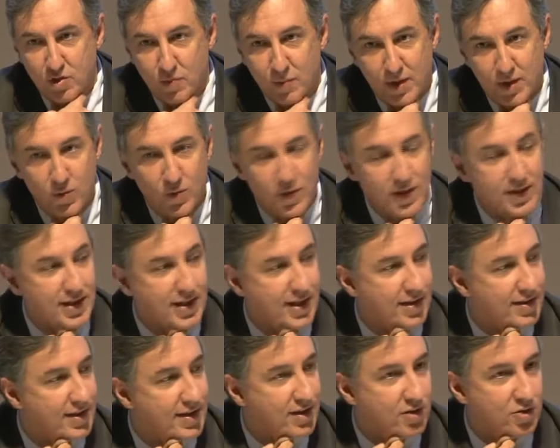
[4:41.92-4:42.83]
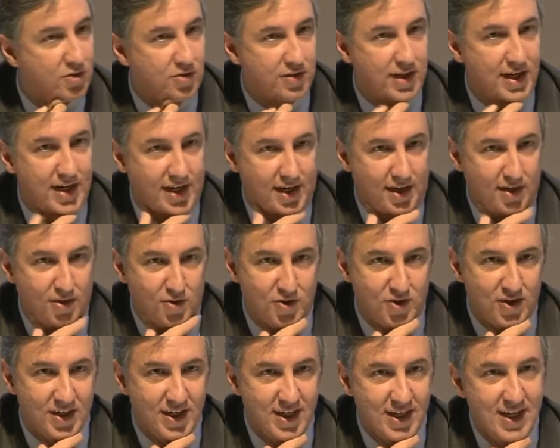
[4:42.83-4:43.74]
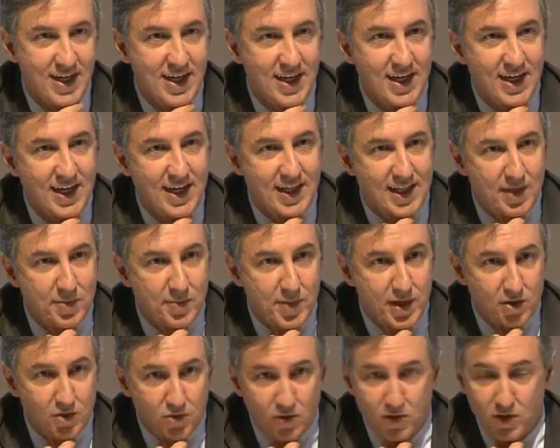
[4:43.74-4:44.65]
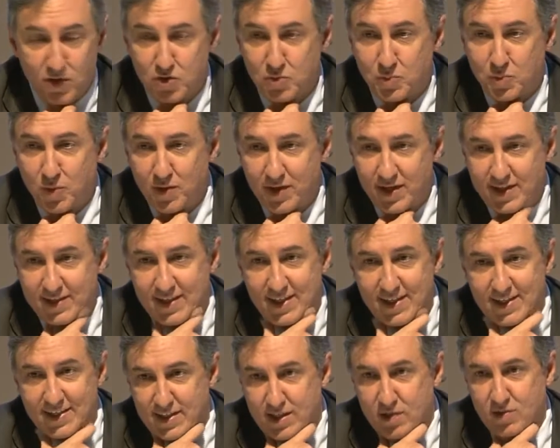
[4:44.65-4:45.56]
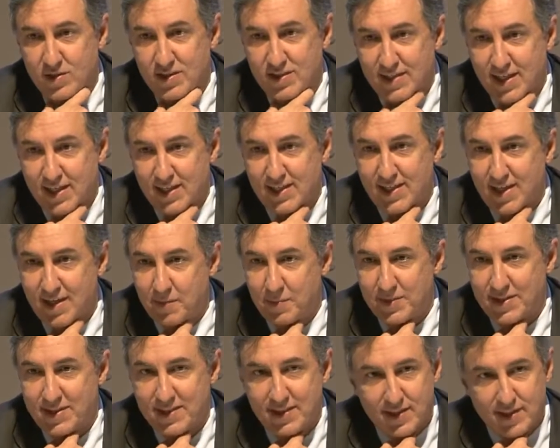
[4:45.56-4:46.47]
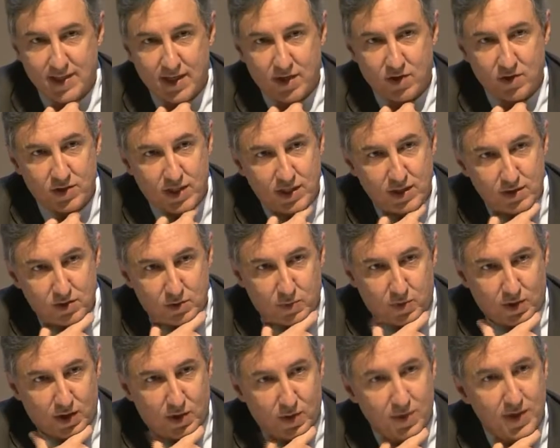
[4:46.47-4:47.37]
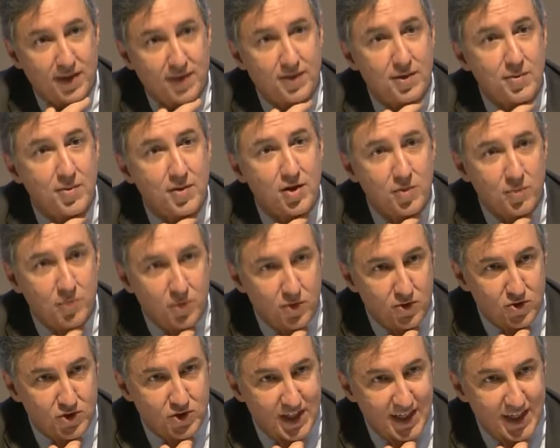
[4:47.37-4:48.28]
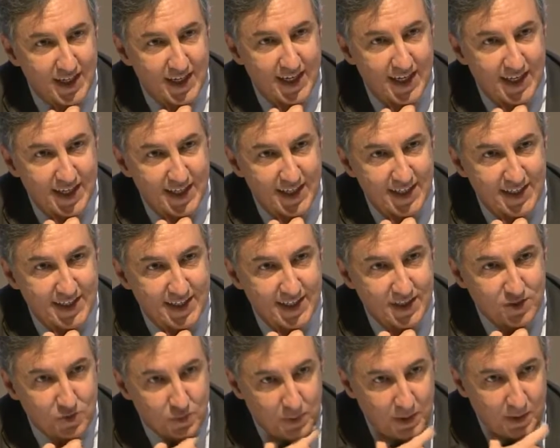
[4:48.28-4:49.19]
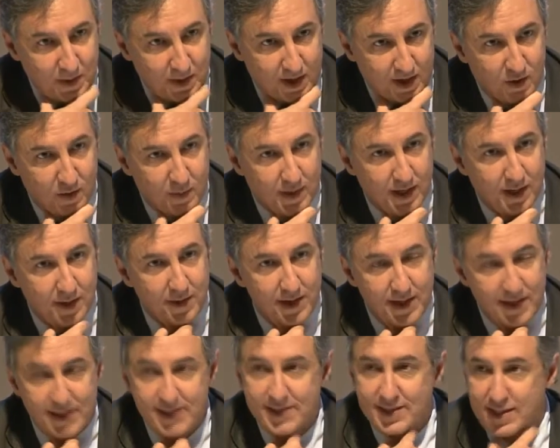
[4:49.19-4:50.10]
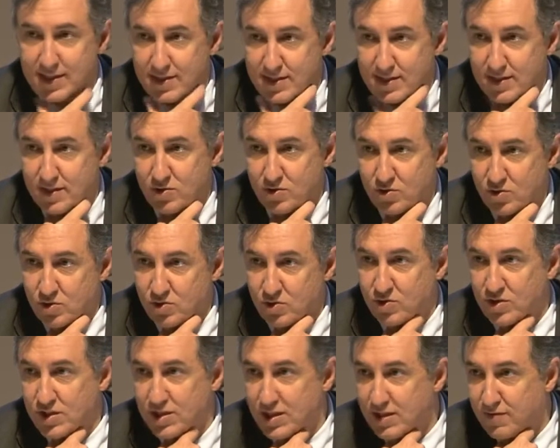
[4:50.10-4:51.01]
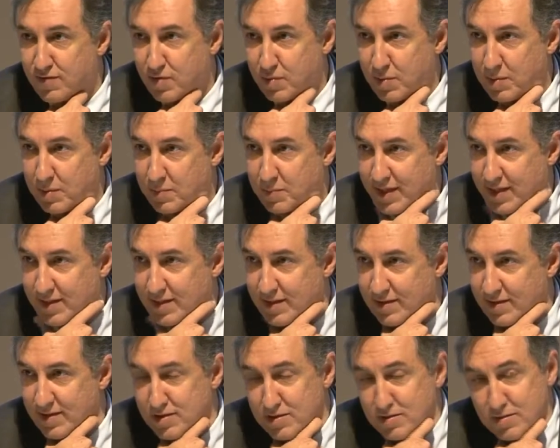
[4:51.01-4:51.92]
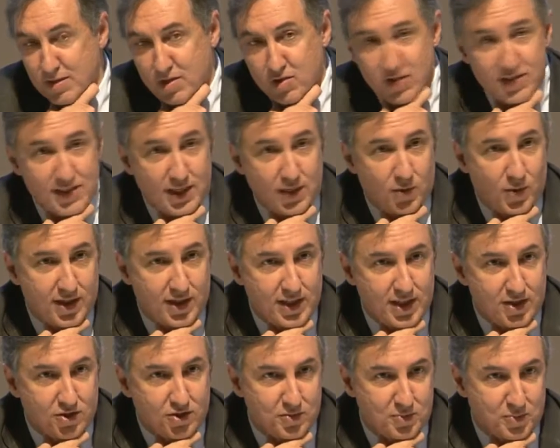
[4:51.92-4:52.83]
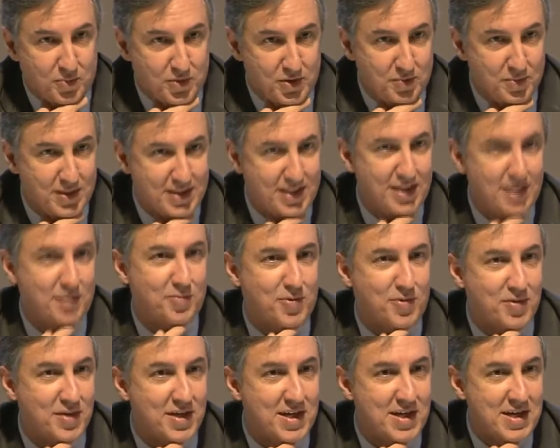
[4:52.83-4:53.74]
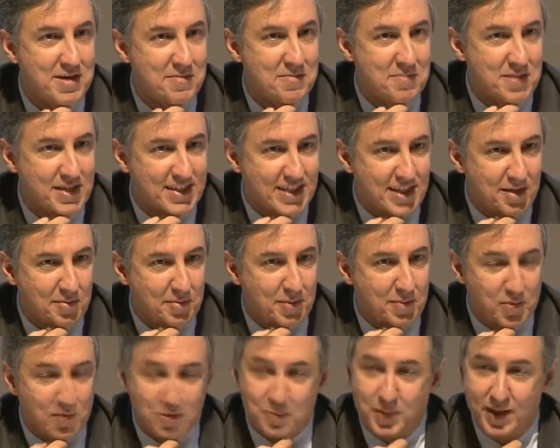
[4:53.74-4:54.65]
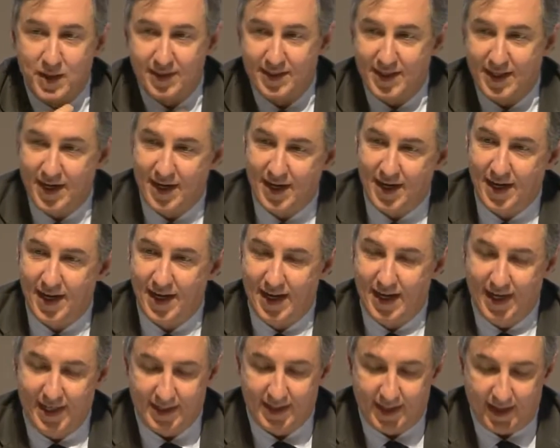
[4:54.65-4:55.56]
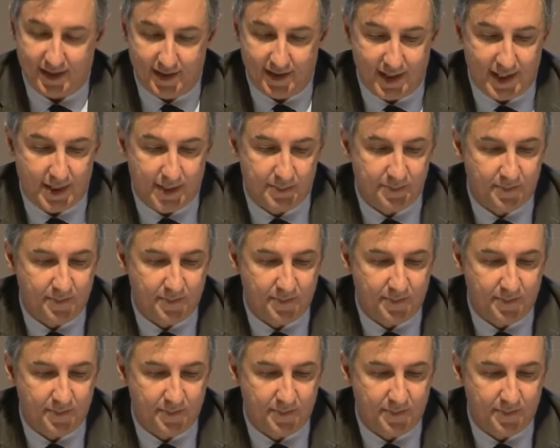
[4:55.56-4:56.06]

Maruenda, director de La Razón, y también a uno de los poderes del Estado que está aquí representado tanto por la Guardia Civil como dos generales, que es un privilegio para Ávila que estén entre nosotros y que formen parte de esto. Y con este cuarteto, pues me sirvo, me sirve pues para entrar en la entradilla.